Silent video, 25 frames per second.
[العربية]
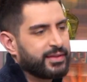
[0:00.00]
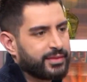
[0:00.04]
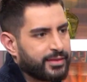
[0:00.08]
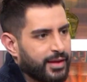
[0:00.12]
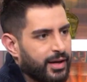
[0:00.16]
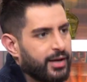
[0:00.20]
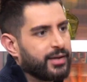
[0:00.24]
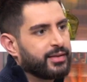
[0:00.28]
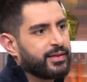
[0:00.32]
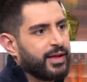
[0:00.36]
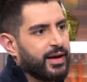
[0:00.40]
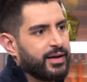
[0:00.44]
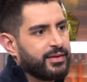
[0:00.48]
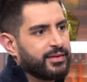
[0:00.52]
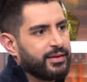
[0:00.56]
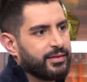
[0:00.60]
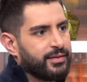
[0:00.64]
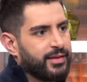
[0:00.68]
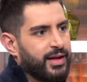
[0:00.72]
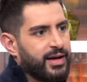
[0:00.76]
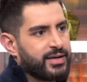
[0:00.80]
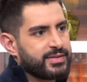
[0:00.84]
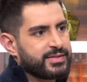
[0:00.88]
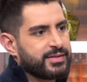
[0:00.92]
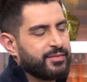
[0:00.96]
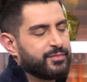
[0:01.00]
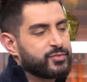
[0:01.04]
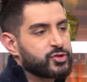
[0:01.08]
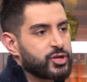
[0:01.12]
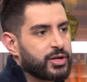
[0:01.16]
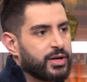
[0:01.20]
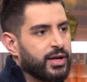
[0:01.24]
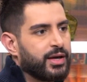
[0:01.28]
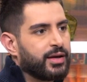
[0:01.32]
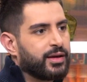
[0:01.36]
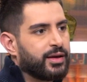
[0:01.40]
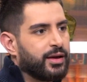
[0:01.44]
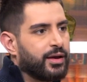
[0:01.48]
تنتقد هيدي الدعسه
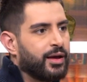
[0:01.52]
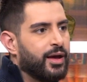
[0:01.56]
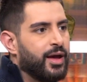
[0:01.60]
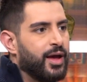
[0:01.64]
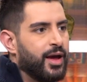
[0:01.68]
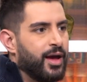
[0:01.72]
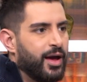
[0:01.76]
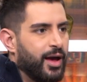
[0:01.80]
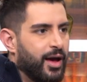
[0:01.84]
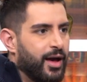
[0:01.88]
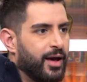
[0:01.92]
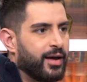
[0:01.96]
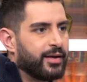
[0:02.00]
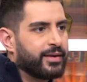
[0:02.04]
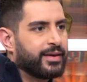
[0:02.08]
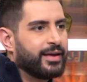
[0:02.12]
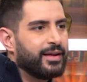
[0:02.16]
مشان هيك آه،